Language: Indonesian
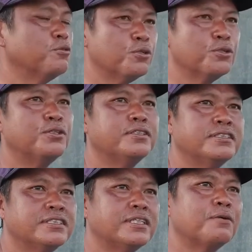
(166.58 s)
dulu
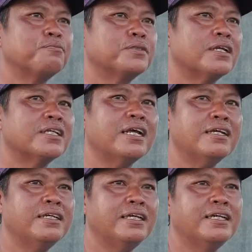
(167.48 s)
terang
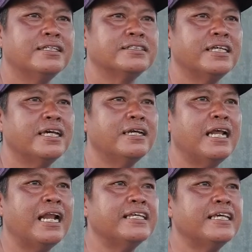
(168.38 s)
saya
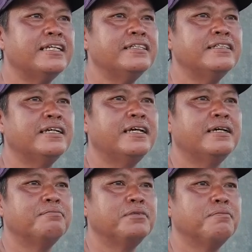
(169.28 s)
nelayan
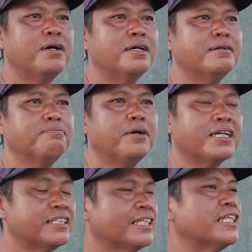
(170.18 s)
memang
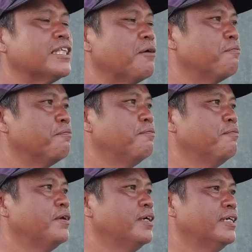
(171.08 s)
pekerjaan tetap
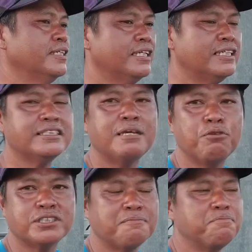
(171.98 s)
ini saya
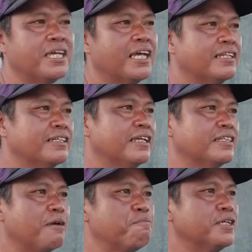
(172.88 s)
buat sampingan
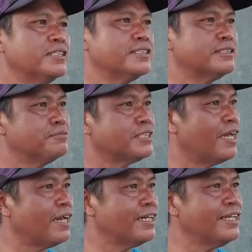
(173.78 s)
tapi
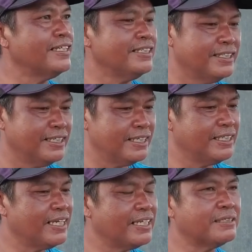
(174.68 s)
sekarang nih ini
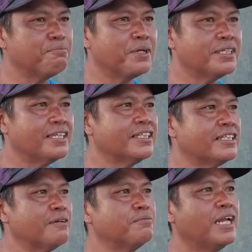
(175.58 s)
jadi pekerja
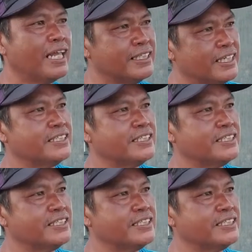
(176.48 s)
tetap nelayan jadi